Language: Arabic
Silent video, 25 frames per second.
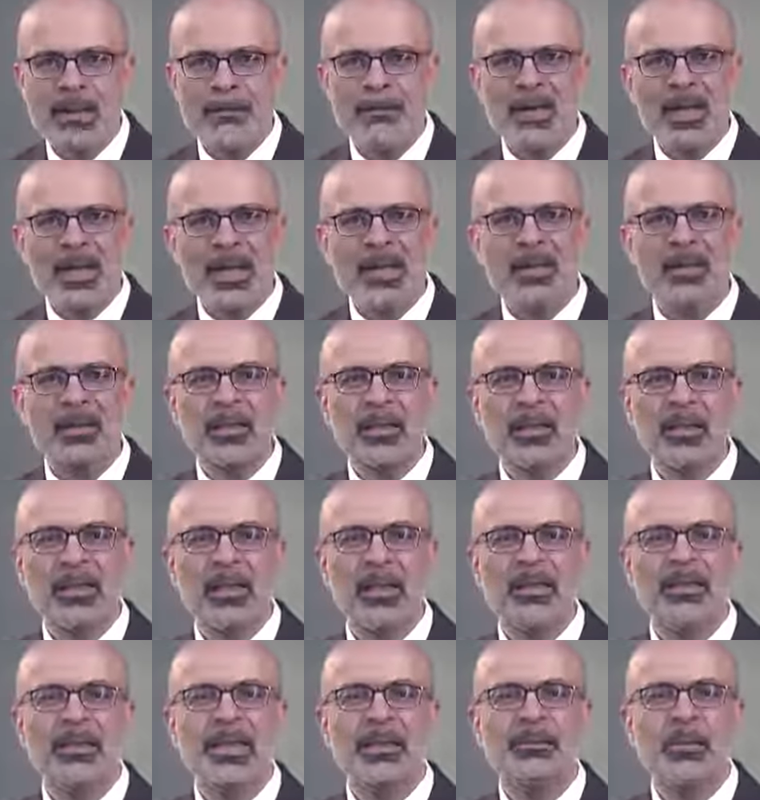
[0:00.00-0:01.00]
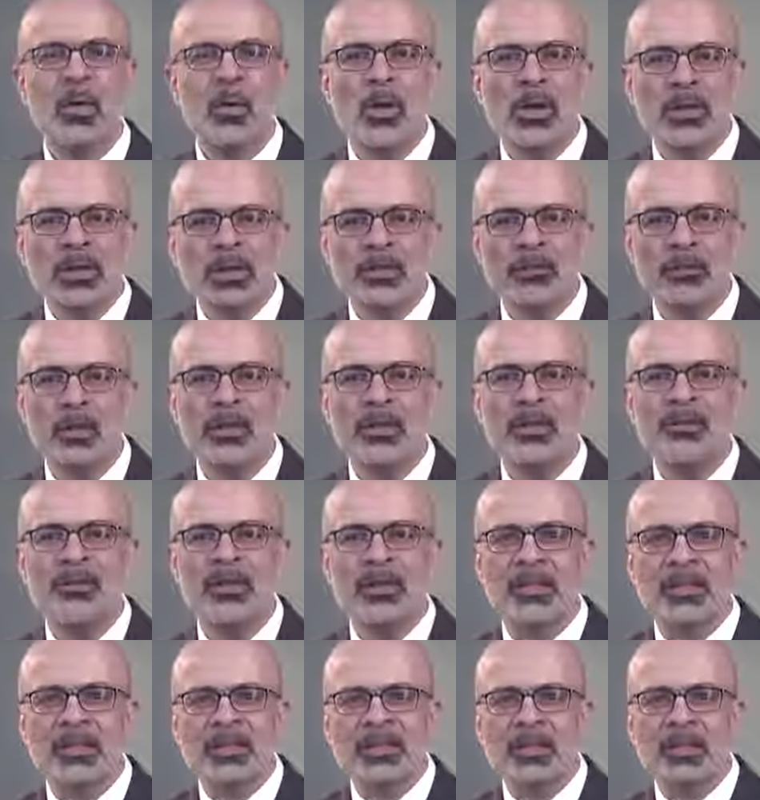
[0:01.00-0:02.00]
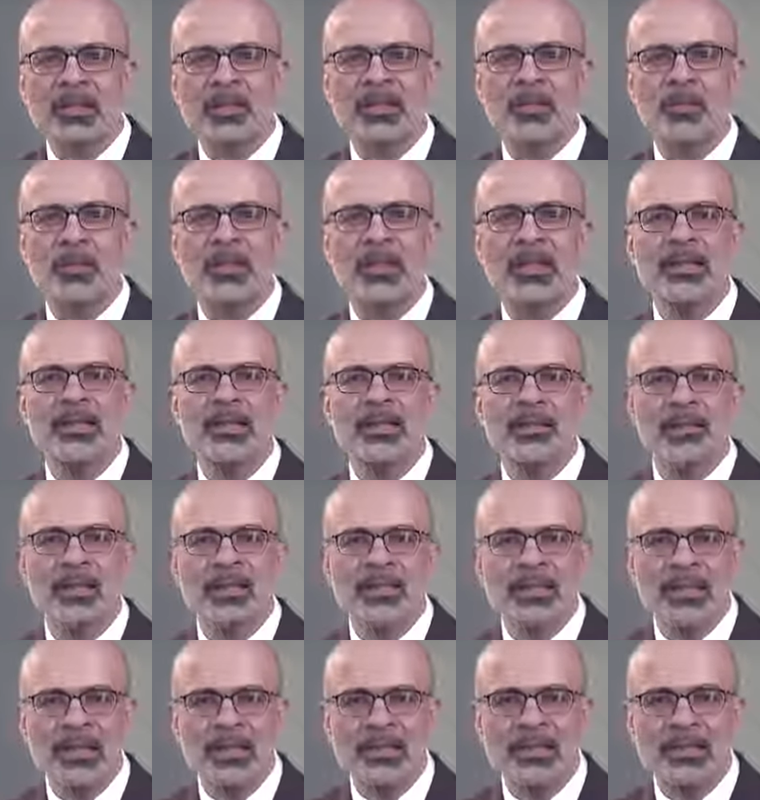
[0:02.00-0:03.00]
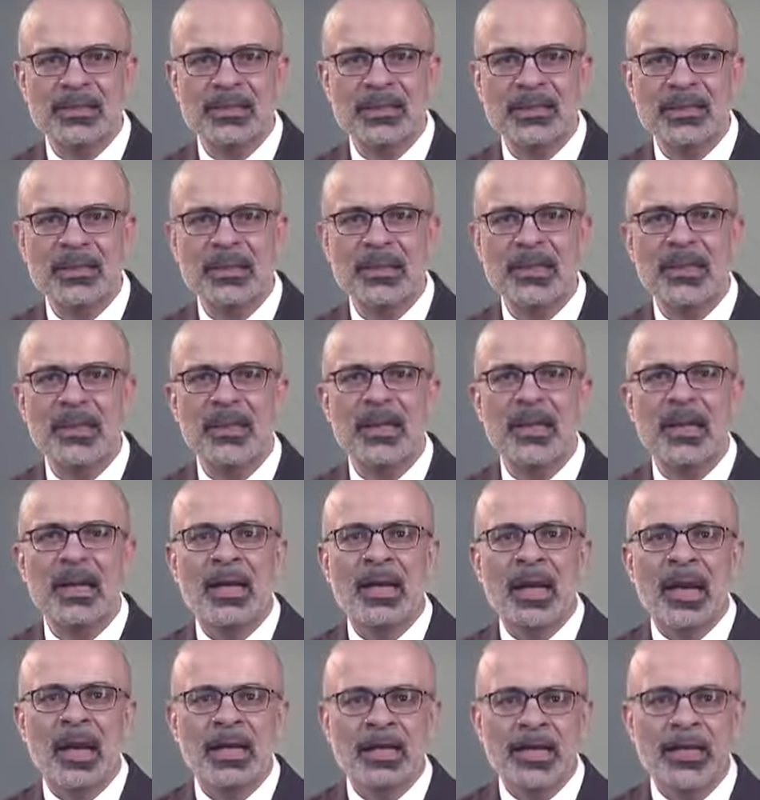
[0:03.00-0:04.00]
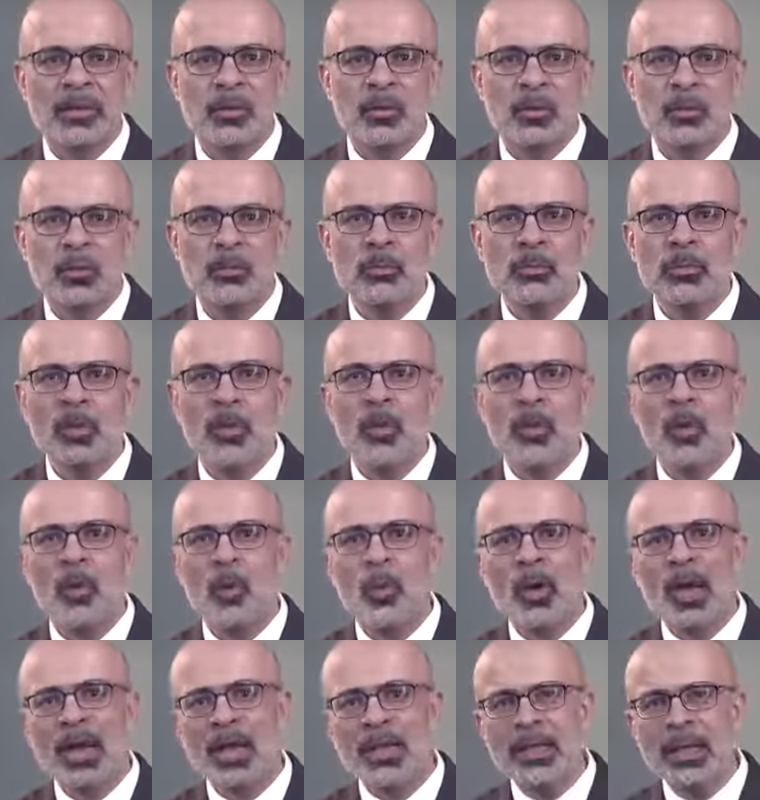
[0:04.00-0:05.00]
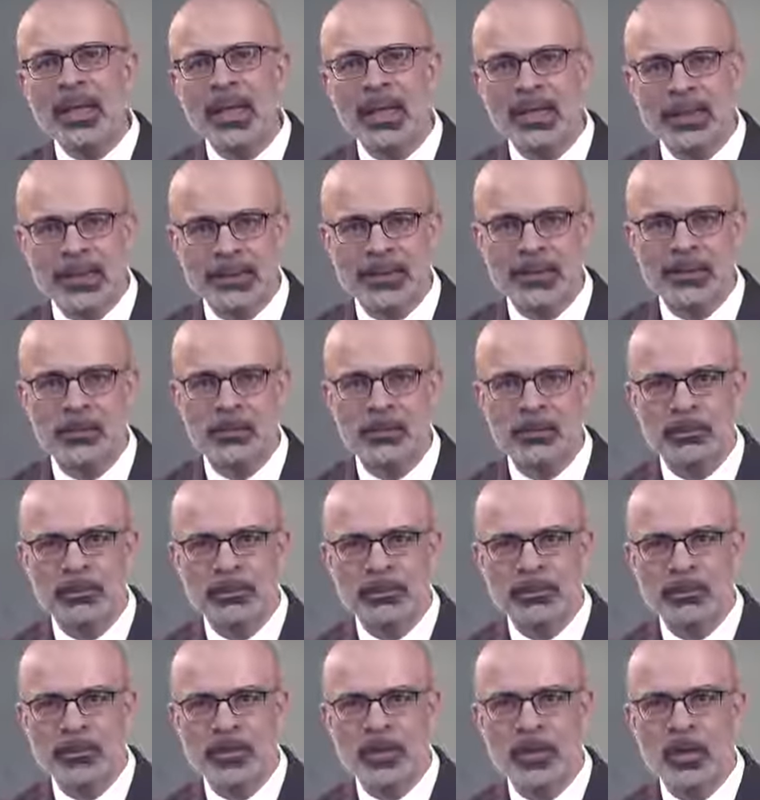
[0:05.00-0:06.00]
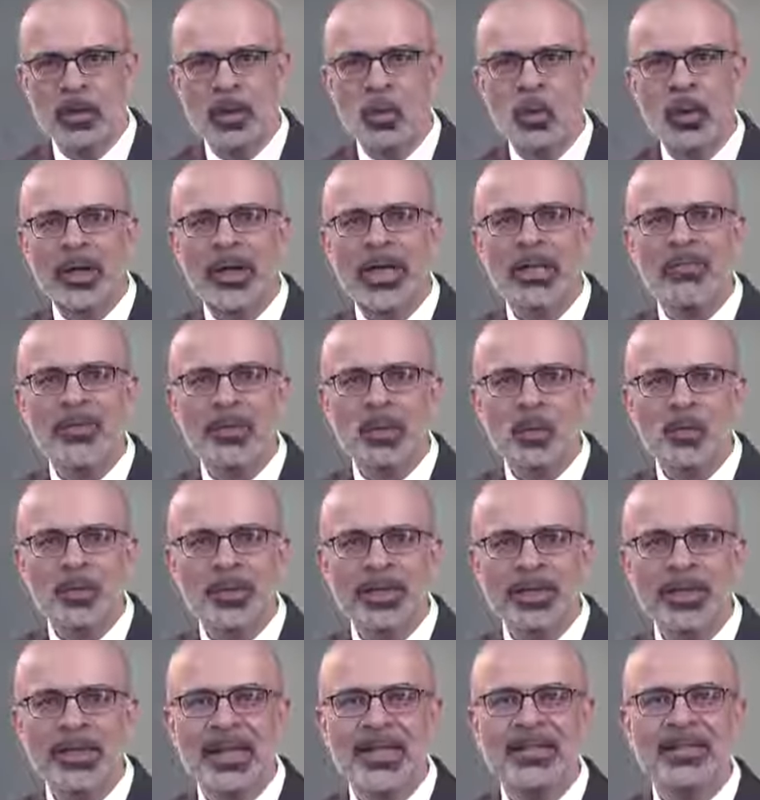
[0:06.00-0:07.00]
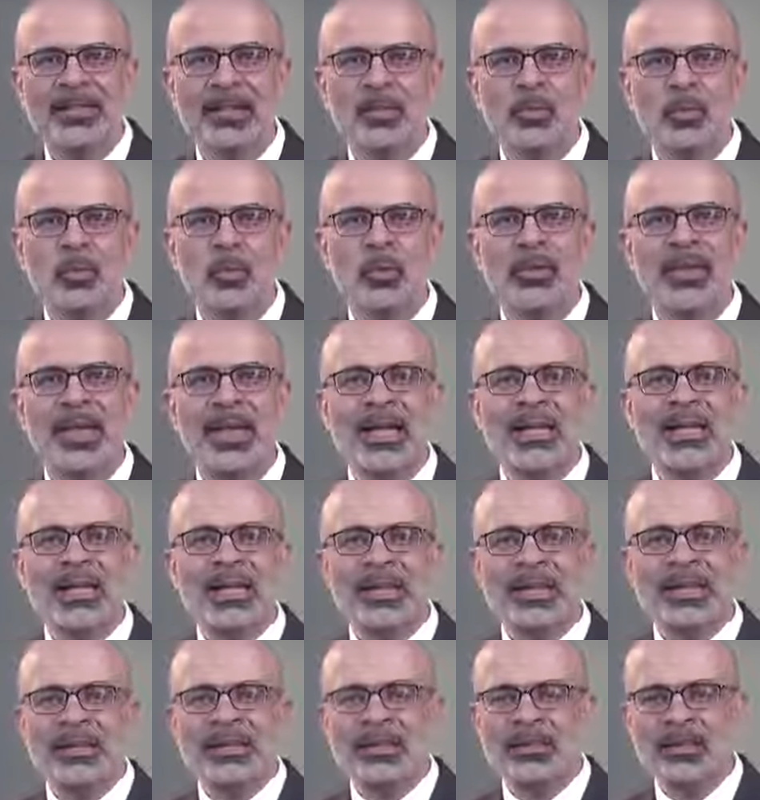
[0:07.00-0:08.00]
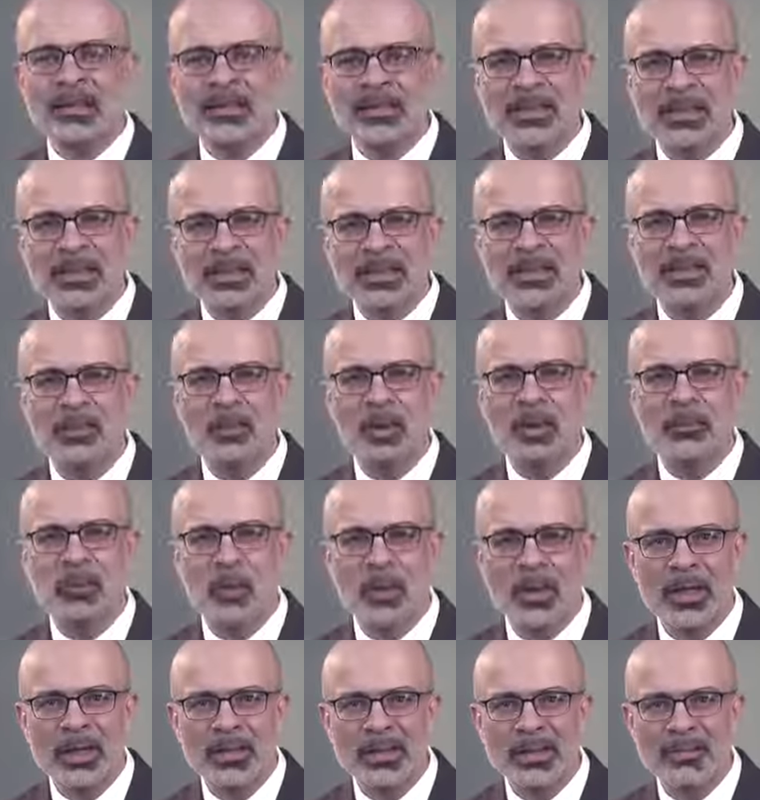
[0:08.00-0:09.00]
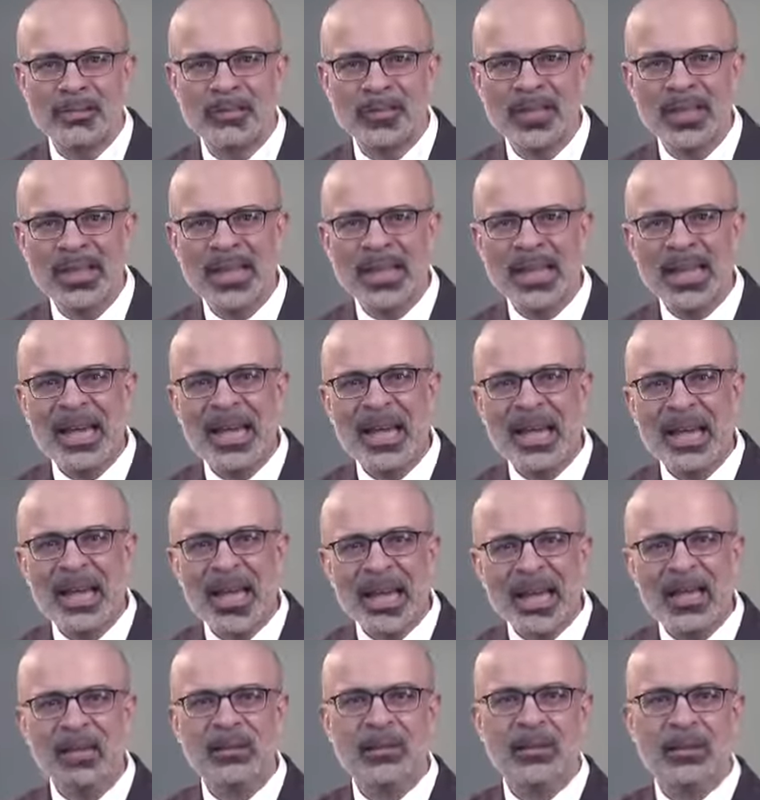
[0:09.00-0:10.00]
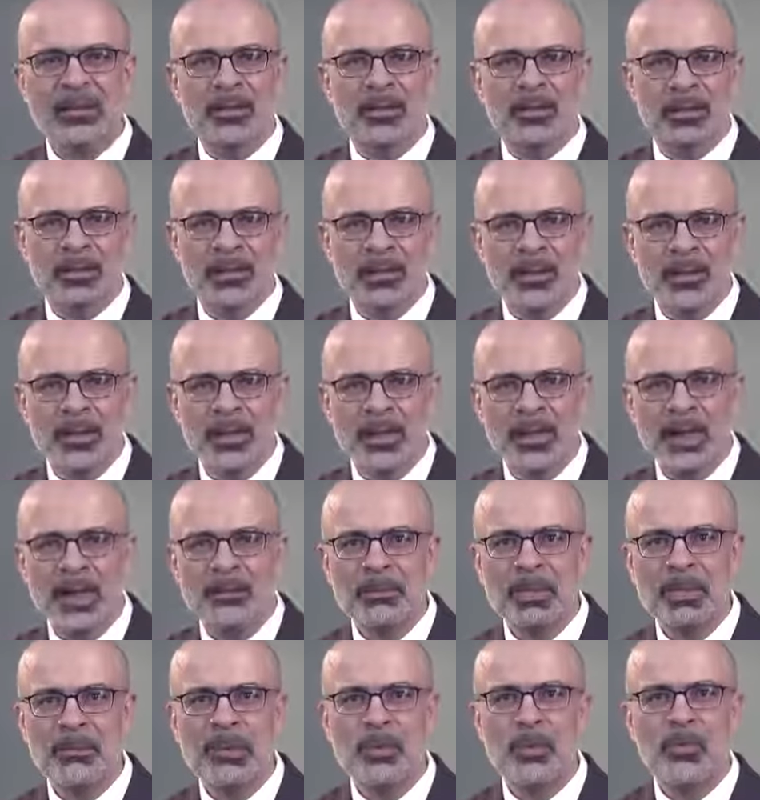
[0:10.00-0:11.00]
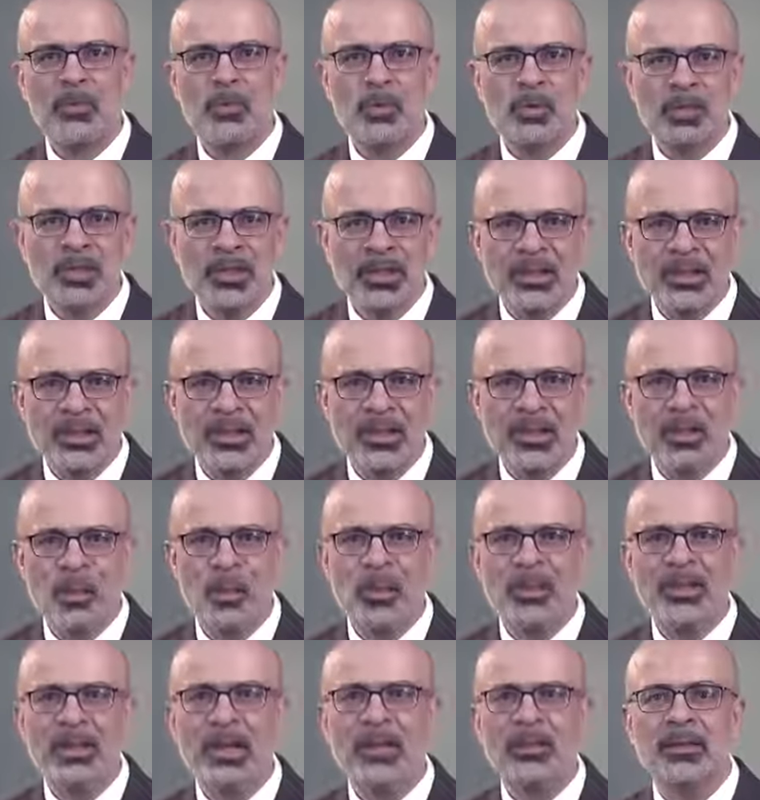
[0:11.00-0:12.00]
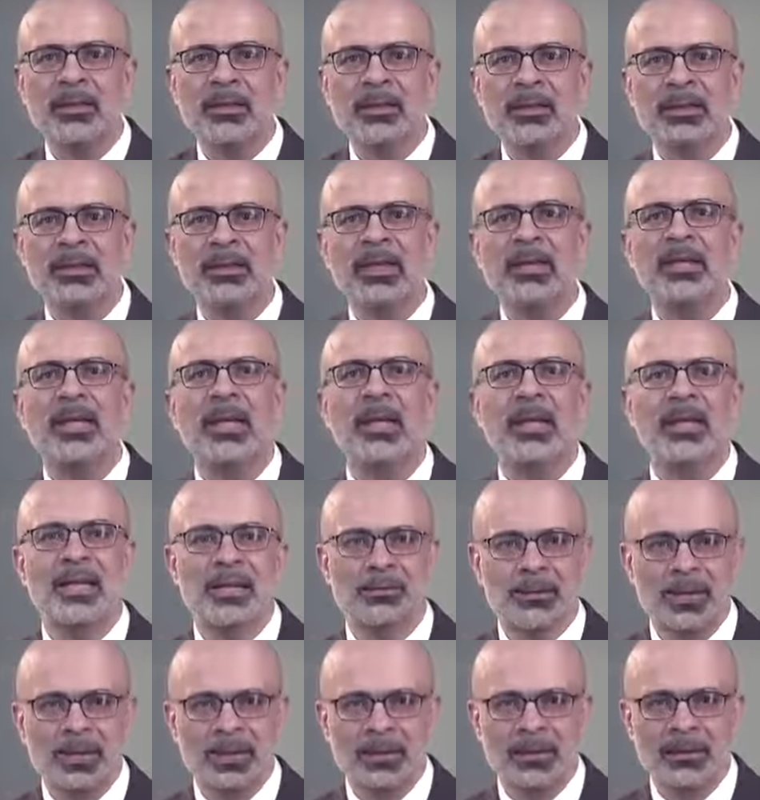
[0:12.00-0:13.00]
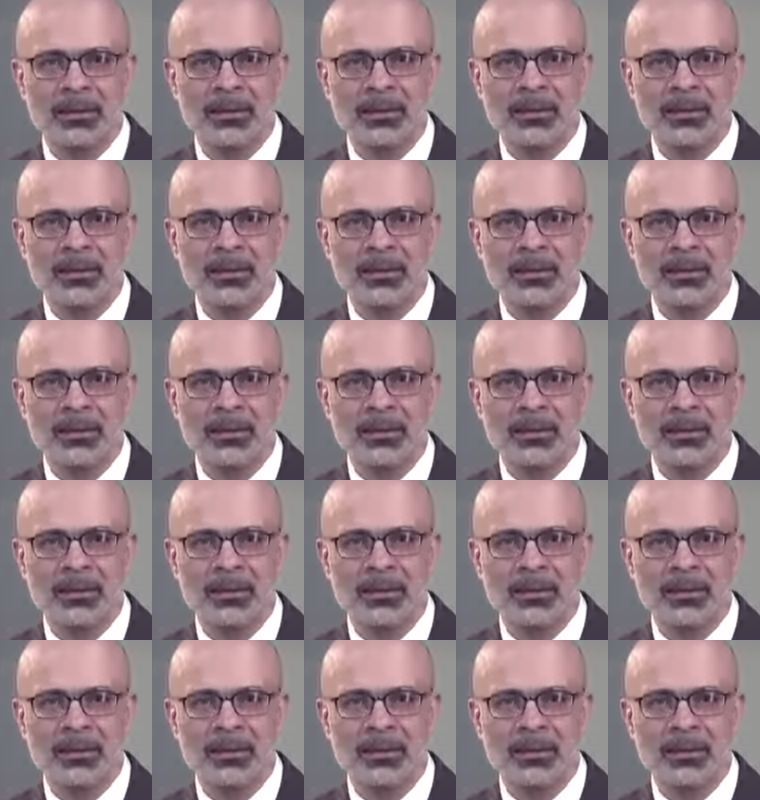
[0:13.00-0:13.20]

ما اثر هذه المواقف والافتراضات والاعتقادات عليكم وعلى حياتكم وكيف يمكن ان تكون هذه الاعتقادات والمواقف عائقا امام نضوجنا وتحقيقنا لاحلامنا